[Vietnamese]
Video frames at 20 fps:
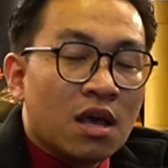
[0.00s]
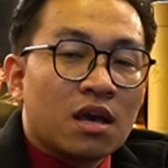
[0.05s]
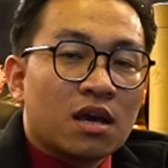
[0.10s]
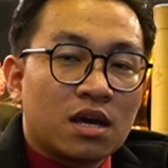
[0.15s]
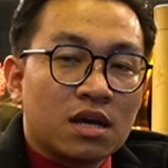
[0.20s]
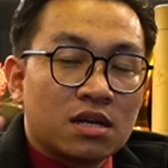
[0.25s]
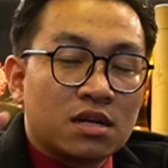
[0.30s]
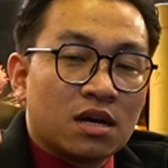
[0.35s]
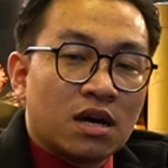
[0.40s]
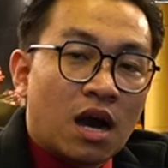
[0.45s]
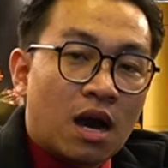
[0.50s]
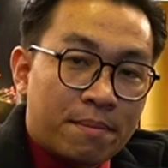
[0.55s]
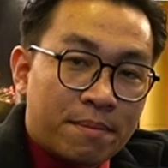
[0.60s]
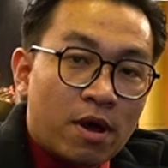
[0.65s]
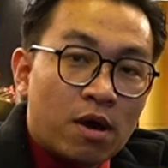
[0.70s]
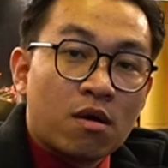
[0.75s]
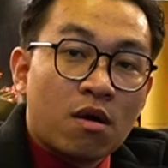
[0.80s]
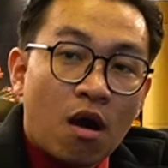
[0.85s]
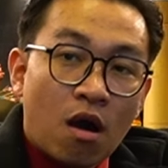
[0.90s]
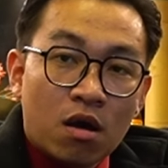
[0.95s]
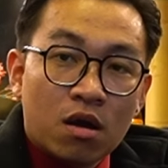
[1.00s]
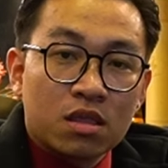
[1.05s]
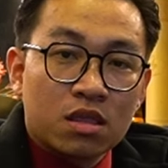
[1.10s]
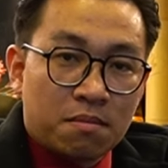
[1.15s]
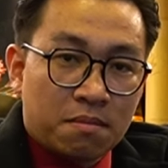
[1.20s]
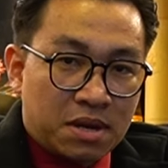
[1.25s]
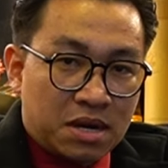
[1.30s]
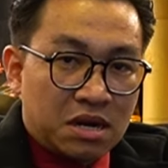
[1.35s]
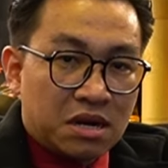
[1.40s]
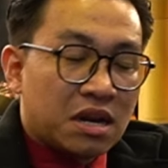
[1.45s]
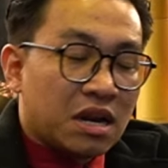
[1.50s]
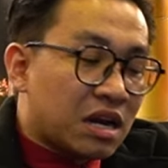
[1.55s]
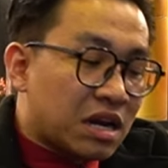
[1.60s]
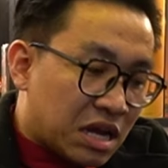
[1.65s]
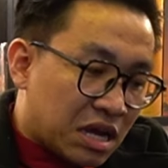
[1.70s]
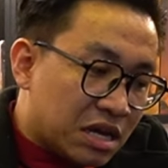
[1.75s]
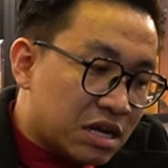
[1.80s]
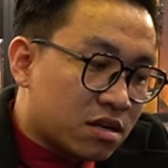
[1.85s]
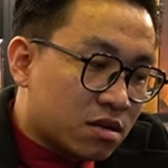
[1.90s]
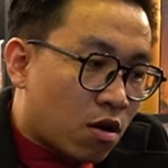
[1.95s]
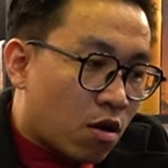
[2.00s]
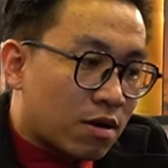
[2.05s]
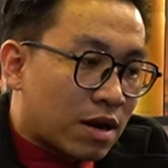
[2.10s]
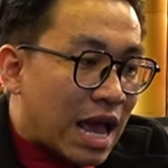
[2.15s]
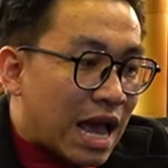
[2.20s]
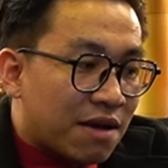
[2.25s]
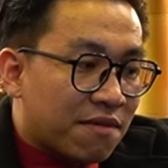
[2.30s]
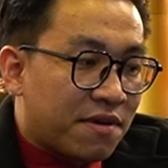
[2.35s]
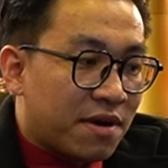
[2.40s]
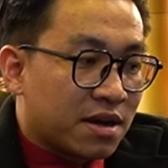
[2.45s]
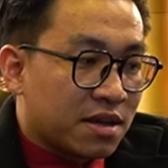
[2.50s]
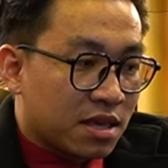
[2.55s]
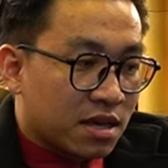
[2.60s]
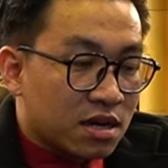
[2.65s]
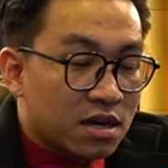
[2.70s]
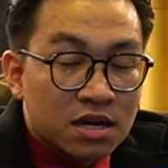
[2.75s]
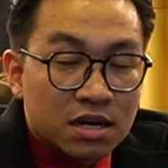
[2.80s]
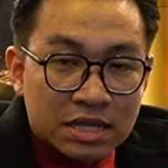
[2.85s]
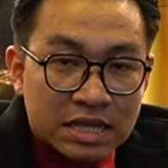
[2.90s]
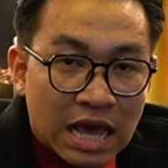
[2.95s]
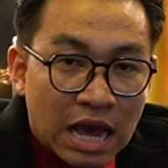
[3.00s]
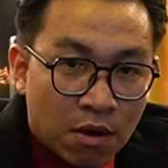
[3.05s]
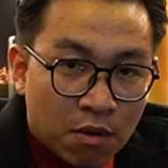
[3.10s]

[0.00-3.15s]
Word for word: Cái trường hợp đó có nhưng mà nó rất là ít. Còn đa phần những người